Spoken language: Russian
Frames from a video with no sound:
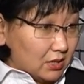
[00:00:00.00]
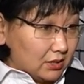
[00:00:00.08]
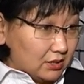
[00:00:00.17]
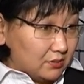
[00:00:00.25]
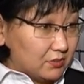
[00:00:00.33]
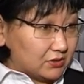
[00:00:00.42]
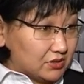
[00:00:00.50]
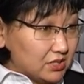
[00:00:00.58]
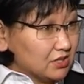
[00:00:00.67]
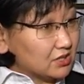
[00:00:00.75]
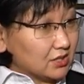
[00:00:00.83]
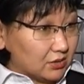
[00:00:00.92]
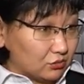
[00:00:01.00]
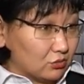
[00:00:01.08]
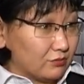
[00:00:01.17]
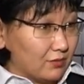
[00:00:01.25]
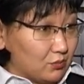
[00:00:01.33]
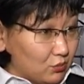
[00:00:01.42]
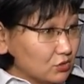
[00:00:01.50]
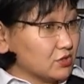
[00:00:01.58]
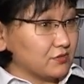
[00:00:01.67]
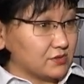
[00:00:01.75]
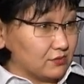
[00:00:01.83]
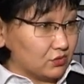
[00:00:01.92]
либо тренера, который вам
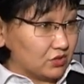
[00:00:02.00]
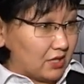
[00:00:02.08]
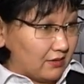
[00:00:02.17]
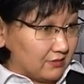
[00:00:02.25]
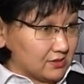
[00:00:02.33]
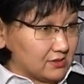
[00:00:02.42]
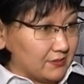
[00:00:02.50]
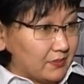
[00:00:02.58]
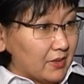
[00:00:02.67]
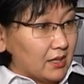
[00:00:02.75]
больше всего нравится.